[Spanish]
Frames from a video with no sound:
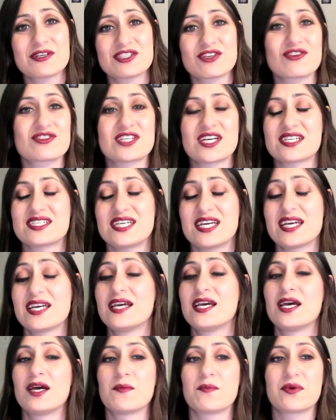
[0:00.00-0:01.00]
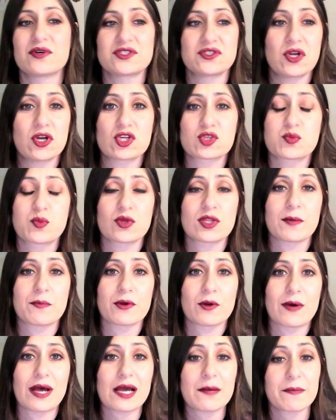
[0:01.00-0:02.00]
y cosas así, pues no los pude
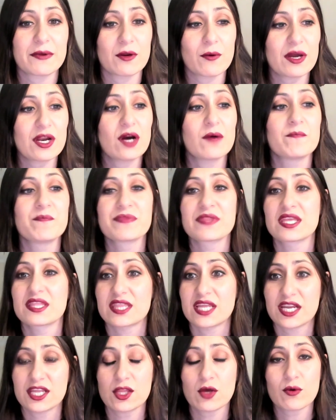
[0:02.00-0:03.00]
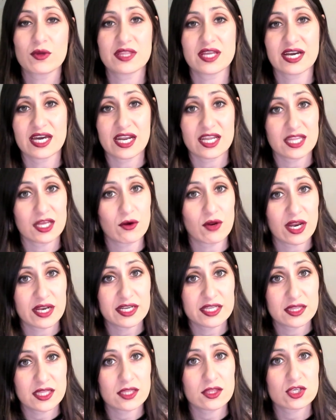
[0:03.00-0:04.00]
probar. Pero bueno, teniendo en cuenta que ahora tengo la
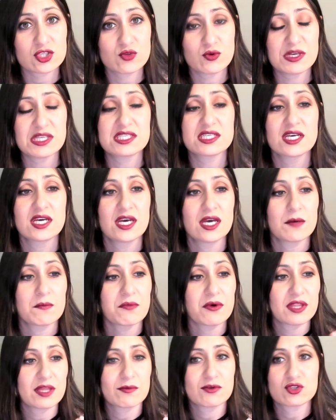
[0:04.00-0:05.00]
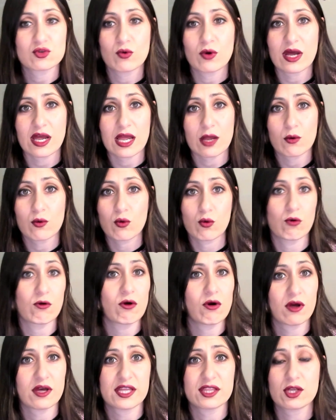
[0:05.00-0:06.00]
Nintendo Switch, podemos jugar algún
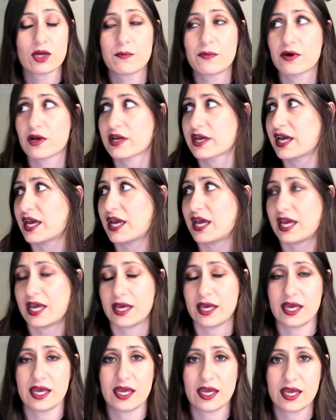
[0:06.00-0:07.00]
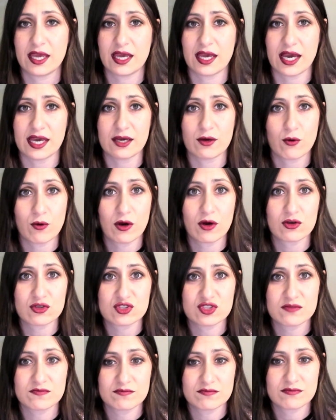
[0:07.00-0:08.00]
juego retro porque eh, hay
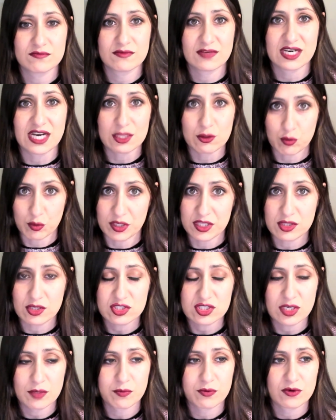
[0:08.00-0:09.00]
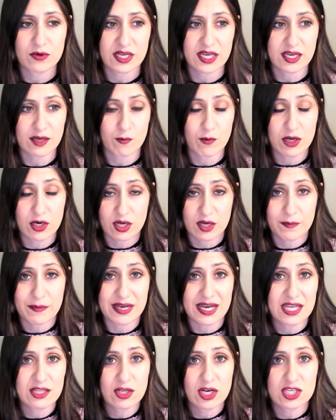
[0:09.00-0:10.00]
juegos gratuitos que, bueno, que
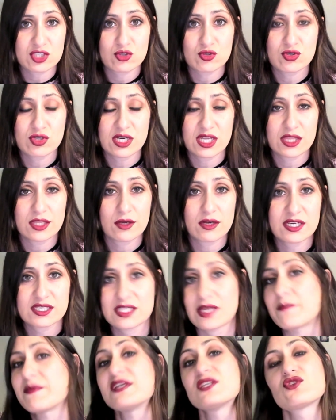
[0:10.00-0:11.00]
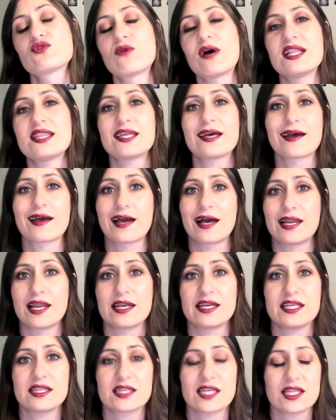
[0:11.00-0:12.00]
pagando la suscripción esta mensual te regala
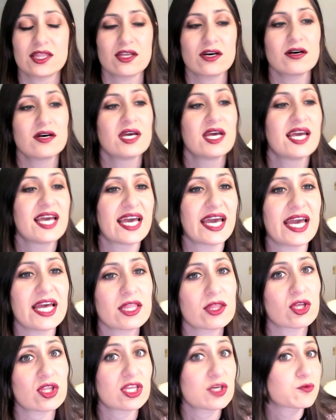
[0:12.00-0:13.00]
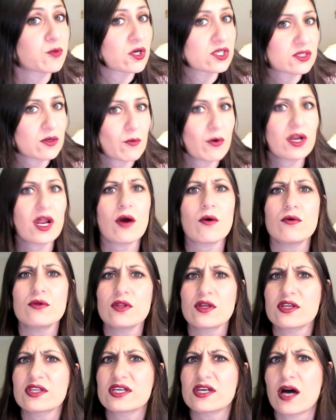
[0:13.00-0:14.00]
Nintendo. Entonces, pues, bueno,
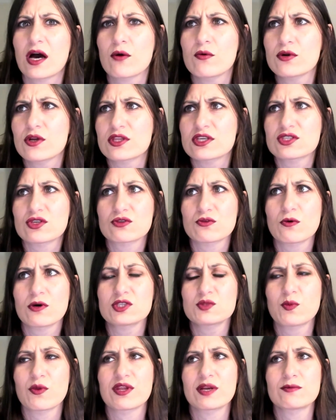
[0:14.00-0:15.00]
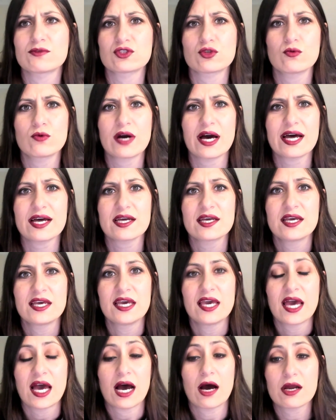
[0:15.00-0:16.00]
algunos de esos juegos podremos jugar.
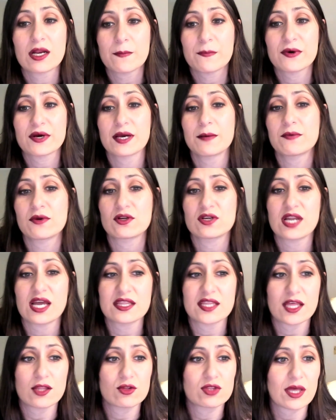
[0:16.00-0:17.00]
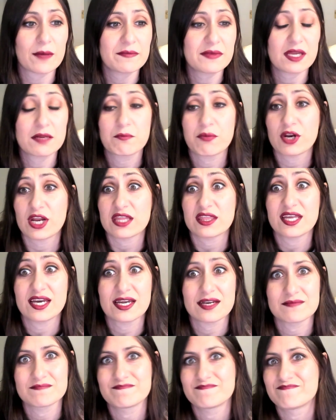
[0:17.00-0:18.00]
Ahora, por ejemplo, le han dado también por hacer